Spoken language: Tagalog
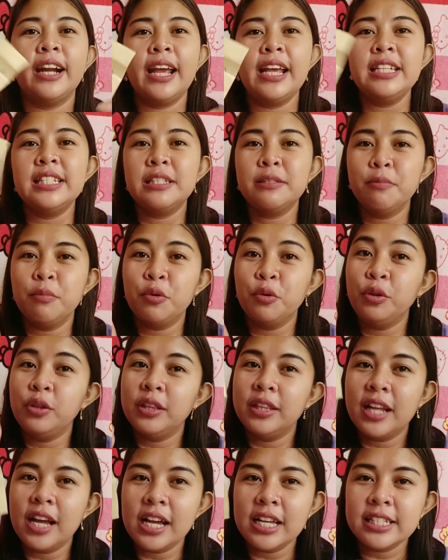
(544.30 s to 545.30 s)
Grace
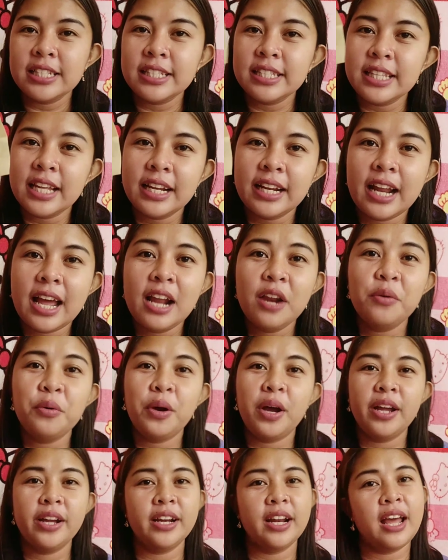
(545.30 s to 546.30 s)
Mundas, nanalo
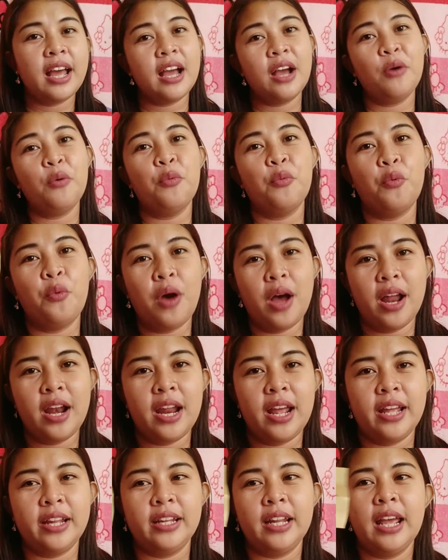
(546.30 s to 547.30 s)
ka ng
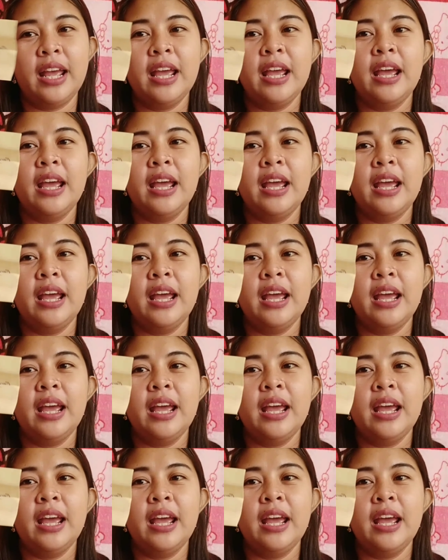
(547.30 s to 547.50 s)
wallet.